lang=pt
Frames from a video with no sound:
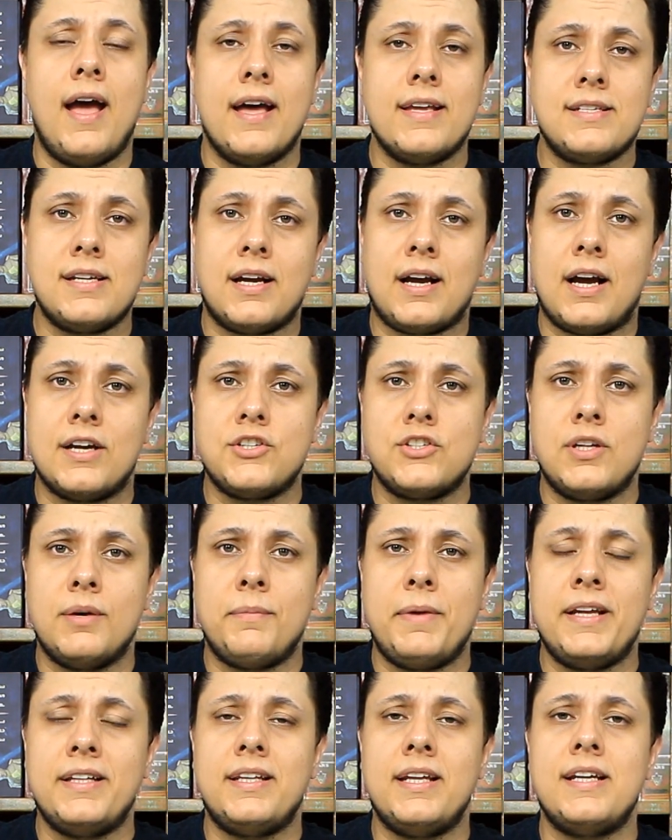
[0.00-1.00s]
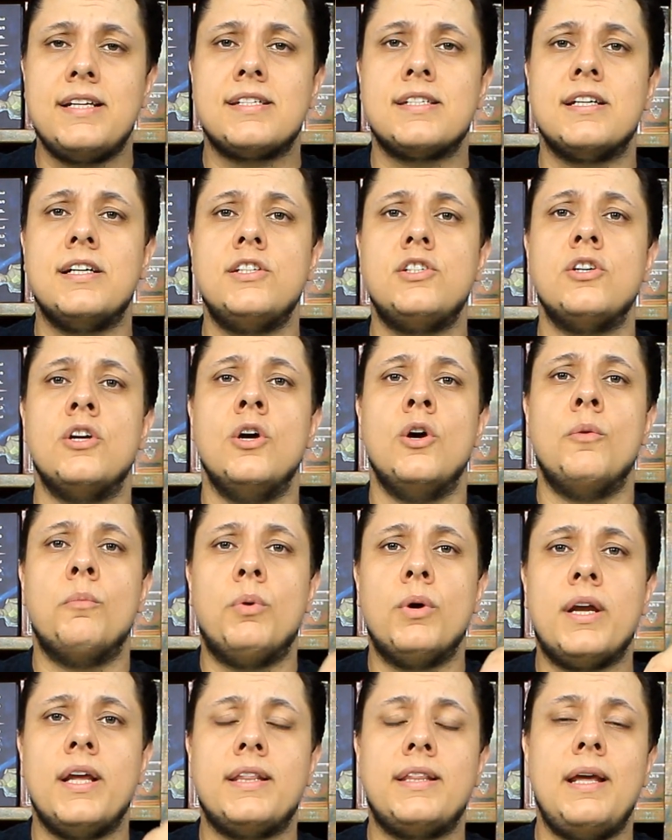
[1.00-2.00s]
essa caixa também é interessante
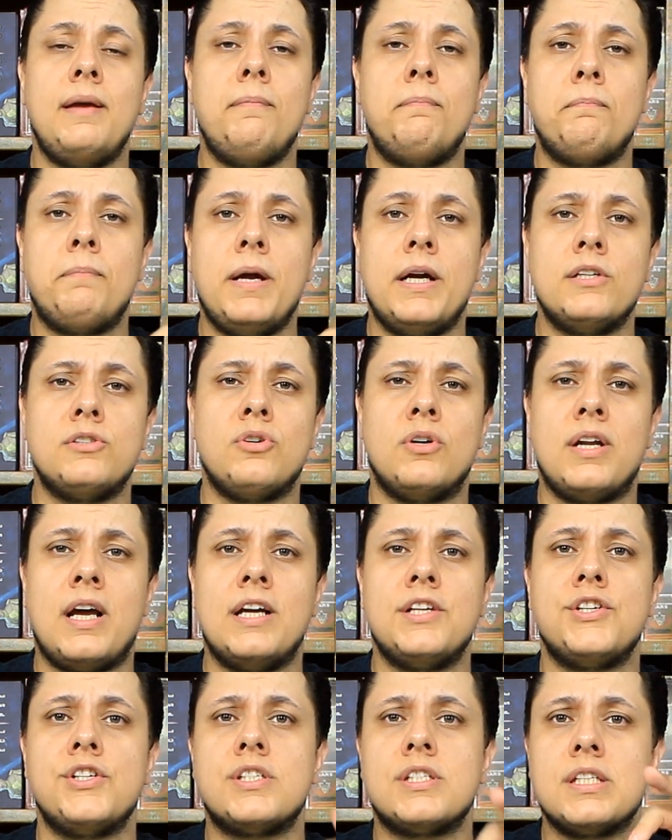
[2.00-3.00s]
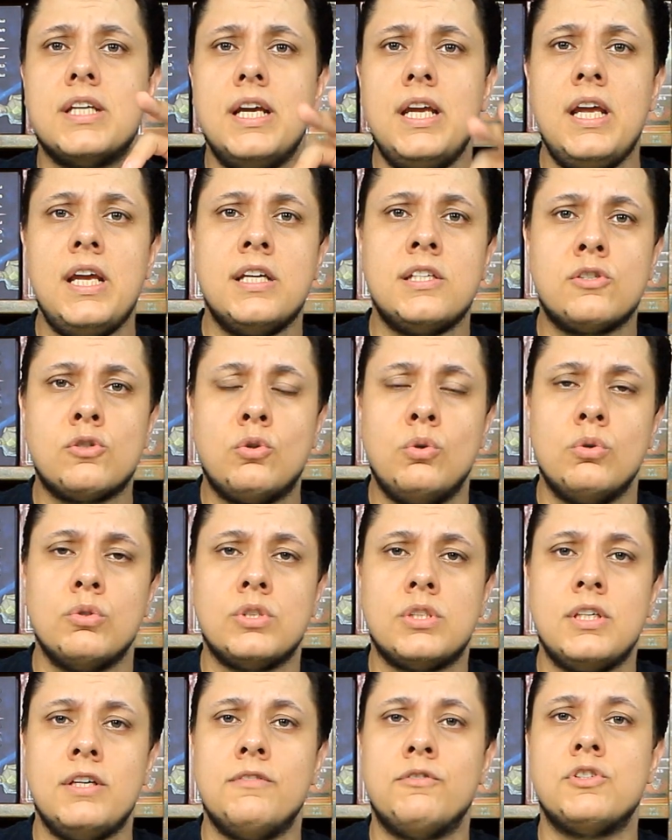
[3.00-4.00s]
porque tem personagens
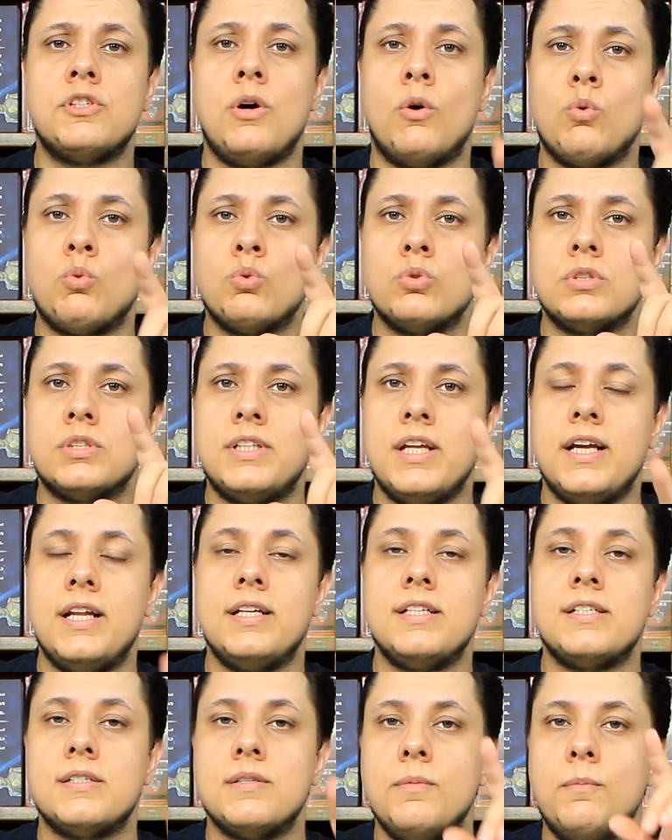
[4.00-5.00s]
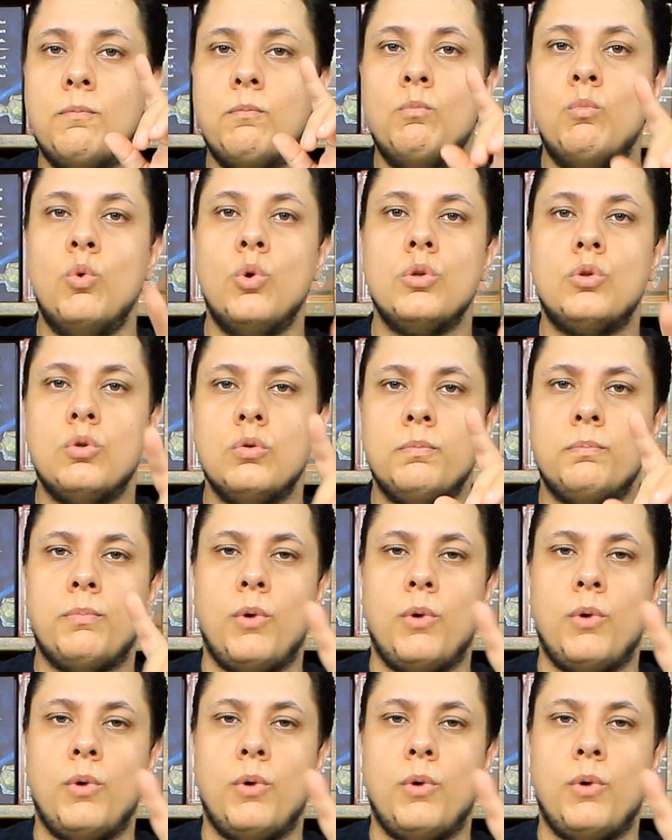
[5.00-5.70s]
exclusivos e alguns deles muito